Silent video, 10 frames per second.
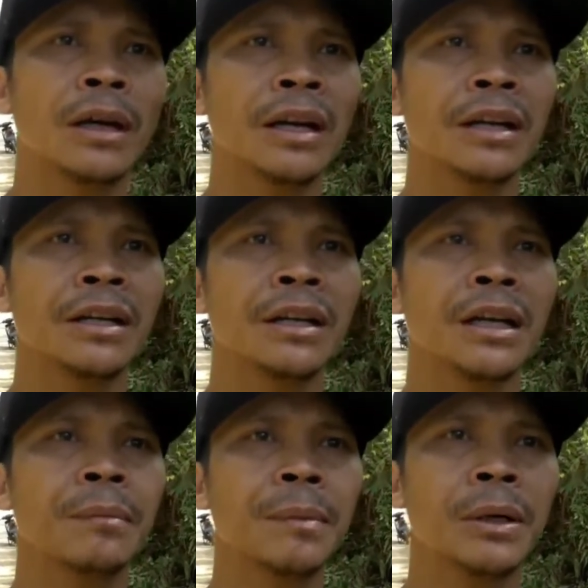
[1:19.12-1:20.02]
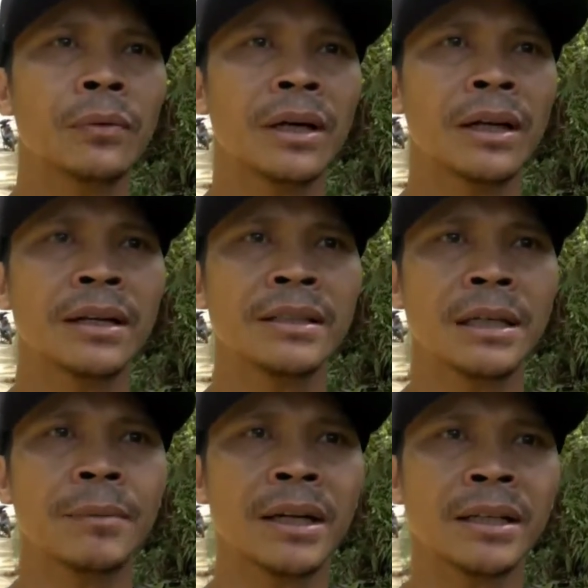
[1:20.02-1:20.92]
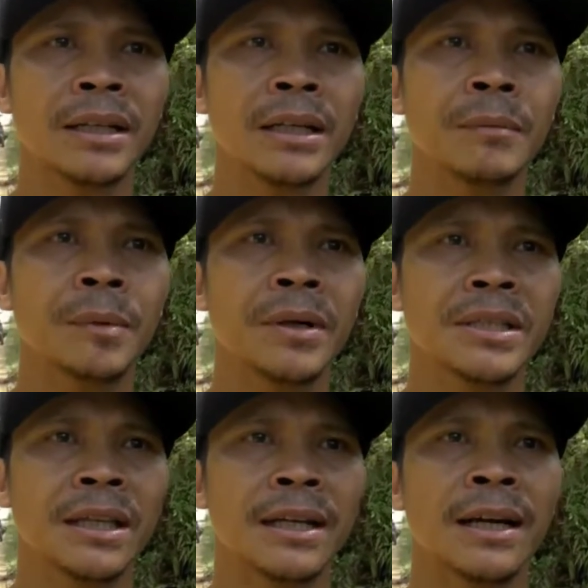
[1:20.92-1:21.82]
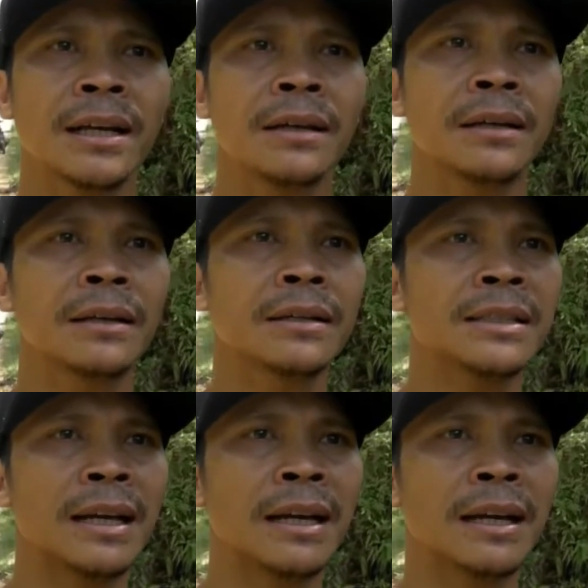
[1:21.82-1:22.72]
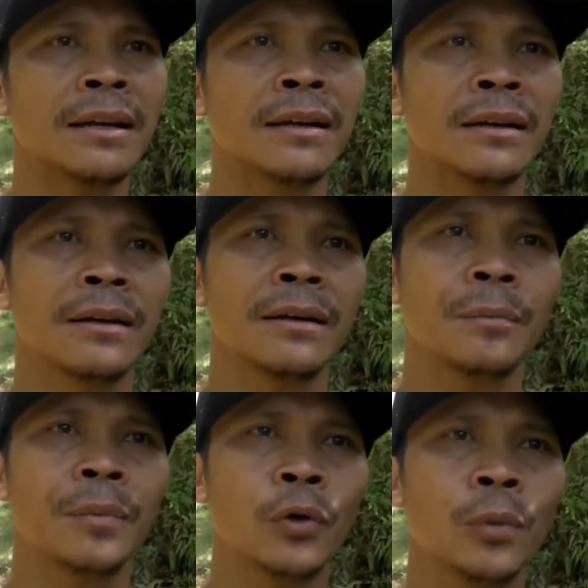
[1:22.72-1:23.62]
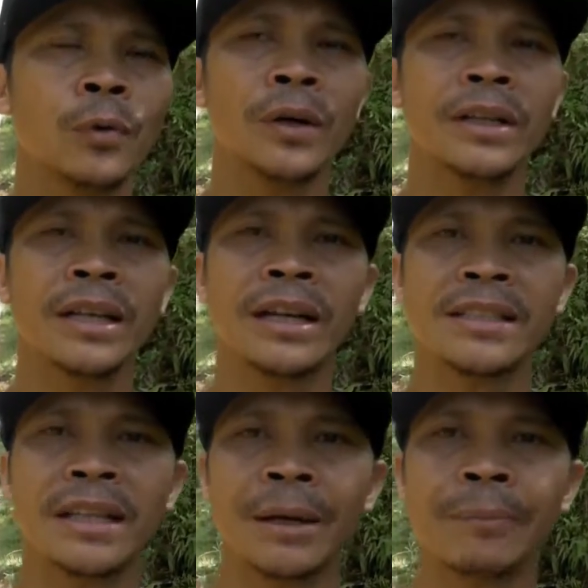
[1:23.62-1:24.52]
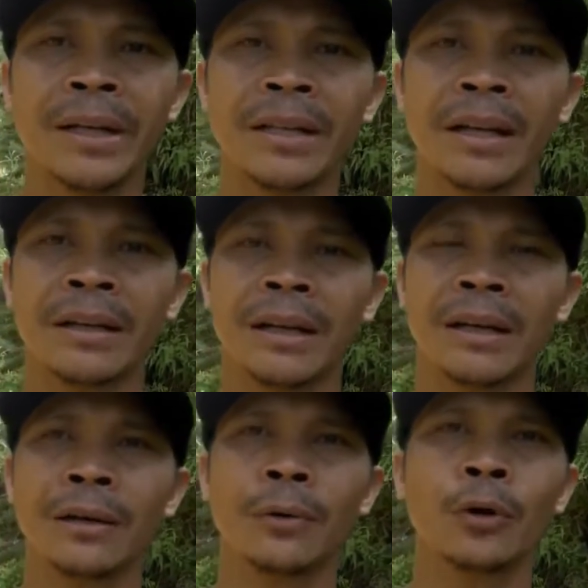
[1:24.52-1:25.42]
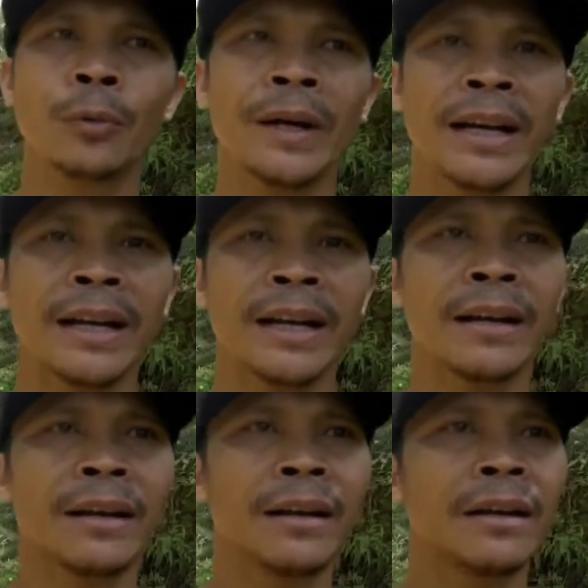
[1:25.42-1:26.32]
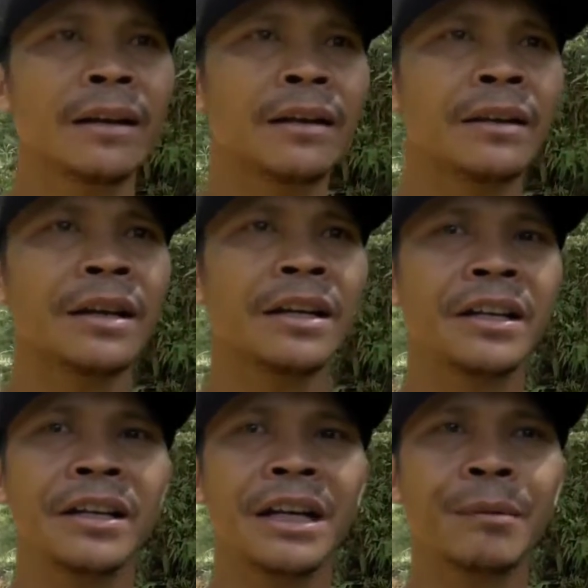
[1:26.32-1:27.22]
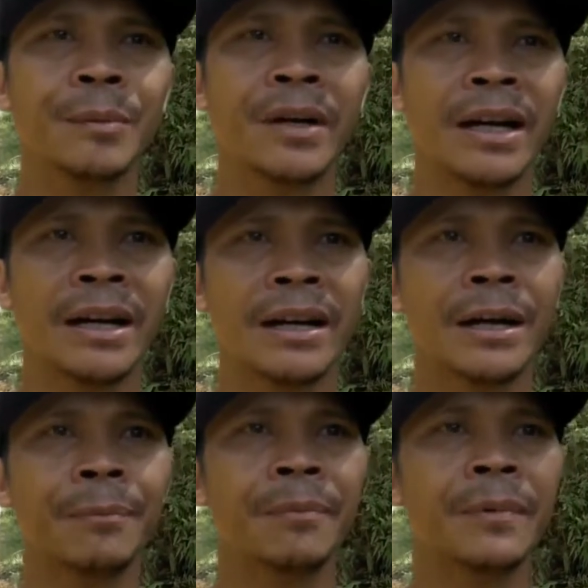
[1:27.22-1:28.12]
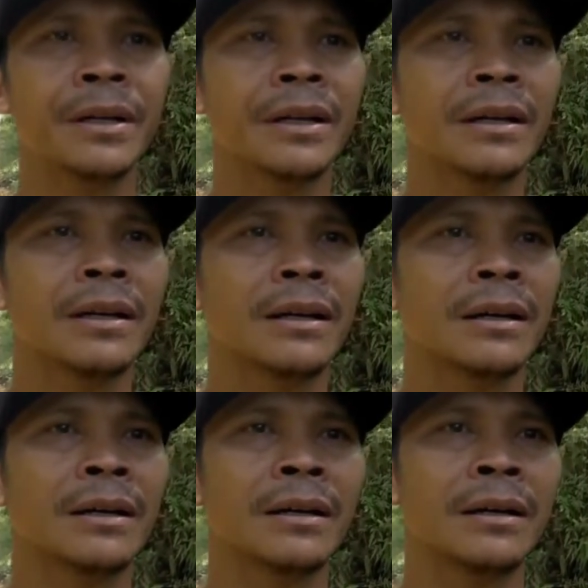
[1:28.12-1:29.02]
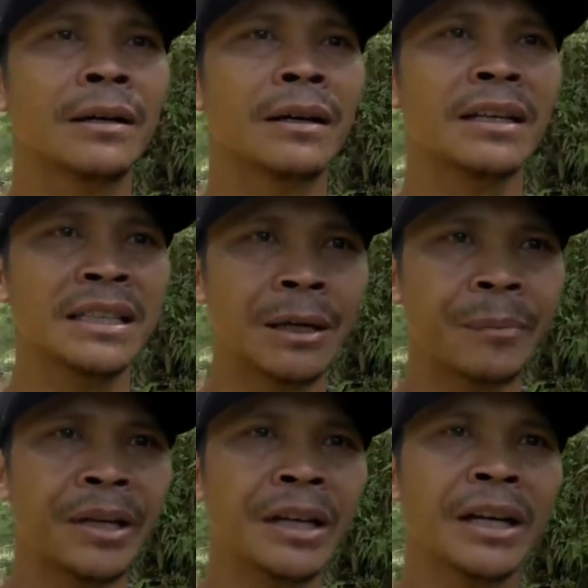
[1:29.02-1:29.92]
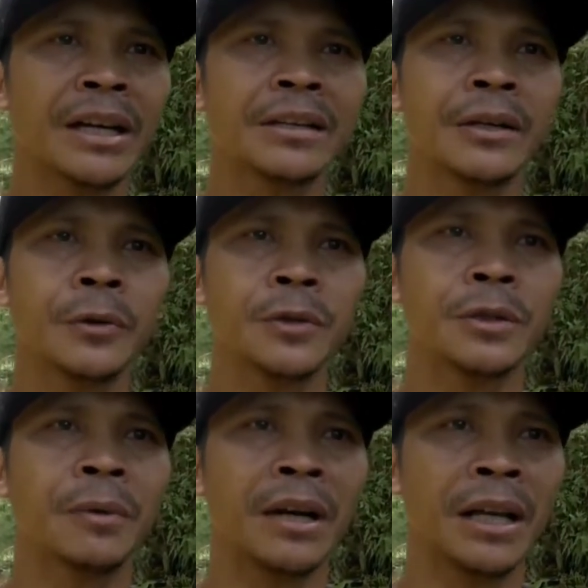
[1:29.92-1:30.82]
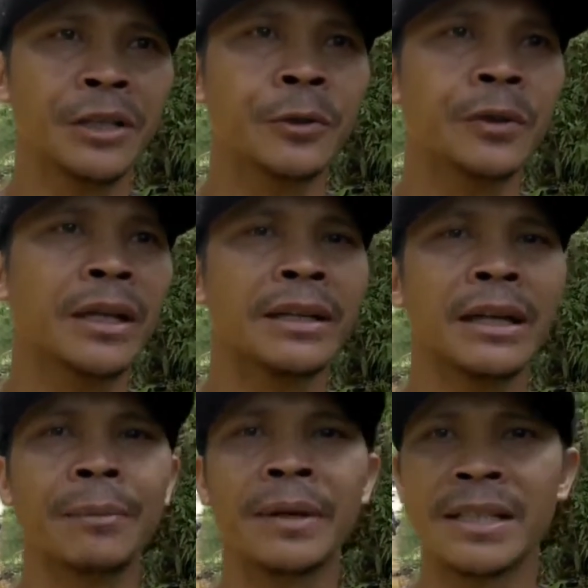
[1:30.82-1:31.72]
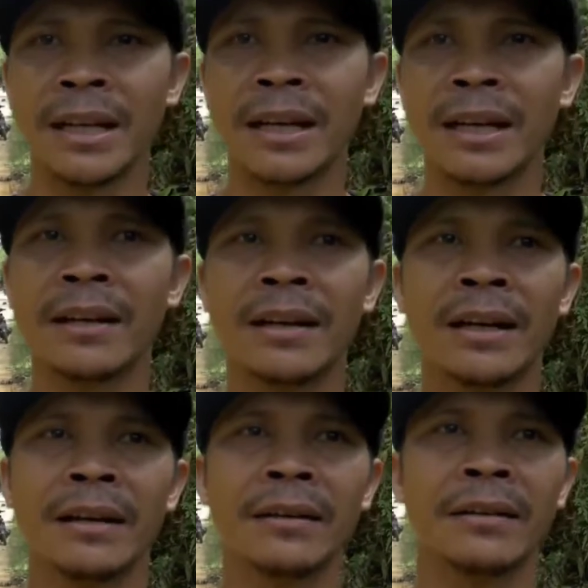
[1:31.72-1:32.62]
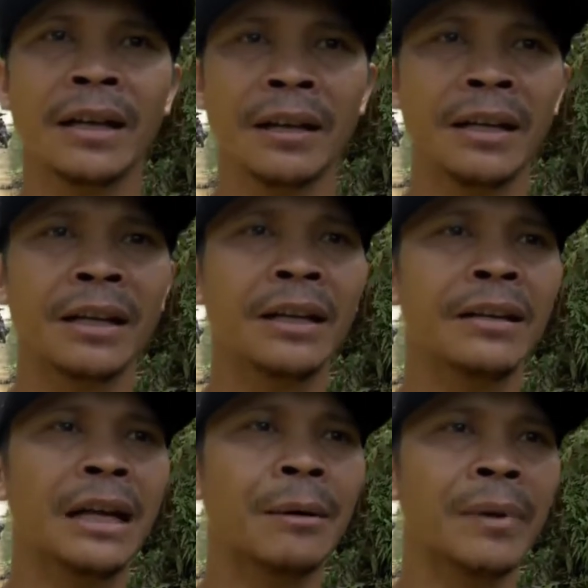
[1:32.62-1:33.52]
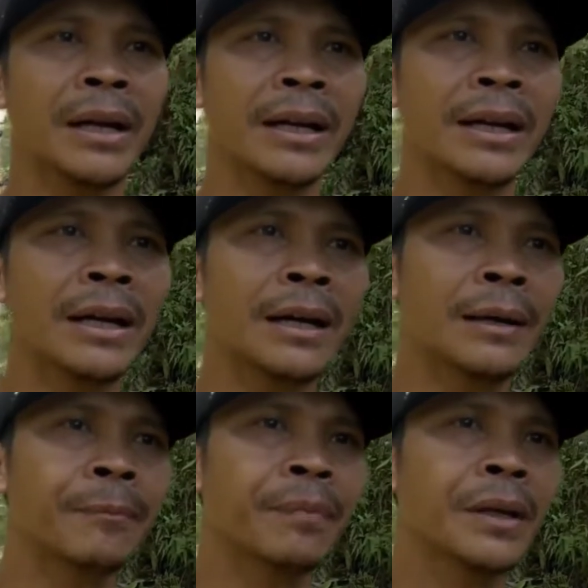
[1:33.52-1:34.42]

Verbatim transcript: Hari ini kami melakukan kerja bakti membersihkan jalan penghubung antara Desa Riampanggang dan Hulu Pengkaran. Dengan ini kami berharap uh, kerjasama ini akan terus berlanjut antara masyarakat dan TNI dalam rangka